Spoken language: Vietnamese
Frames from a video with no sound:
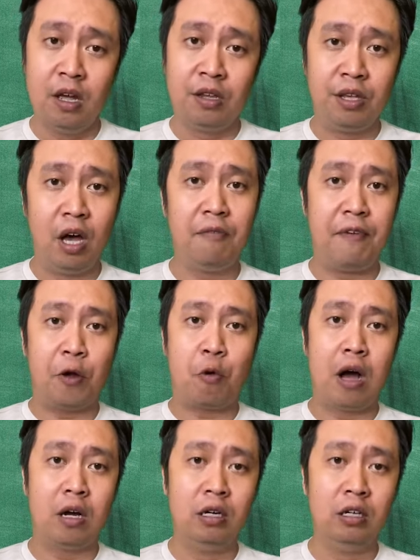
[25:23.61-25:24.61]
Nhớ về quá
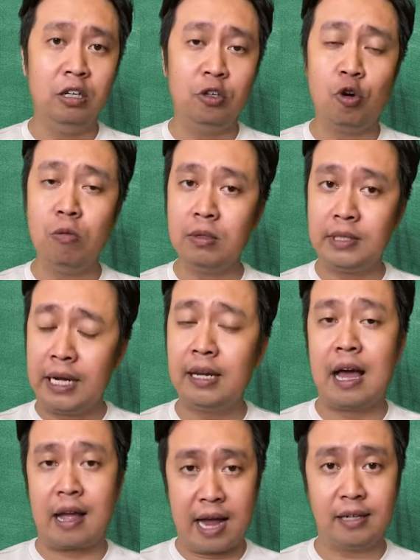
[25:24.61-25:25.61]
khứ cũng chính
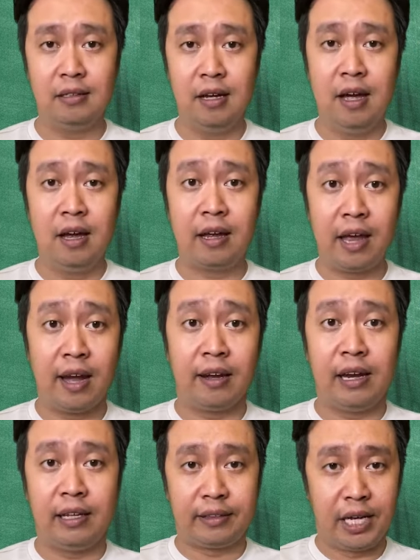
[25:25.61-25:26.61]
là cách Kiên
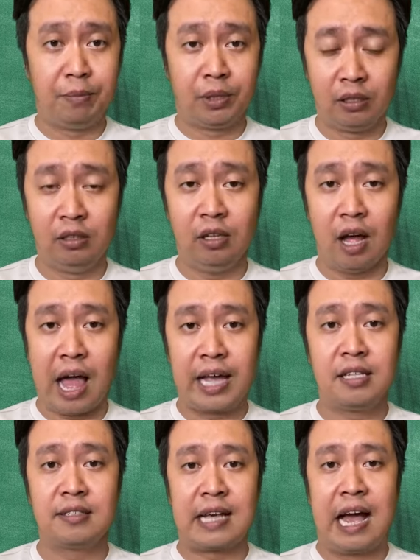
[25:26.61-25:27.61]
đi tìm thứ
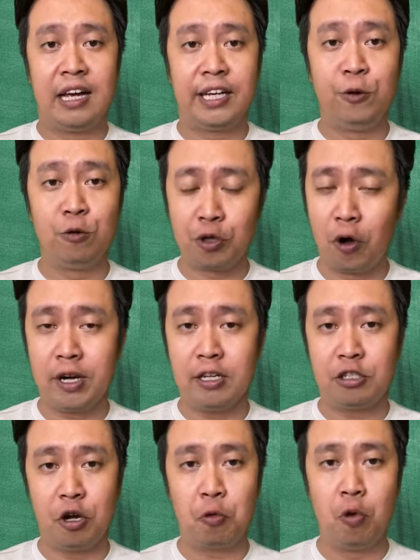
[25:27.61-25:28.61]
ánh sáng cứu rỗi
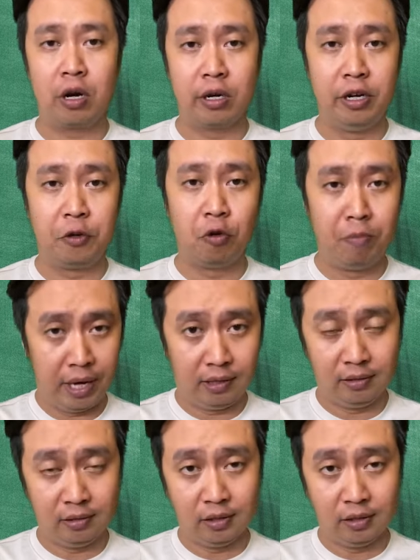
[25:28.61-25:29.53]
cho cuộc đời của mình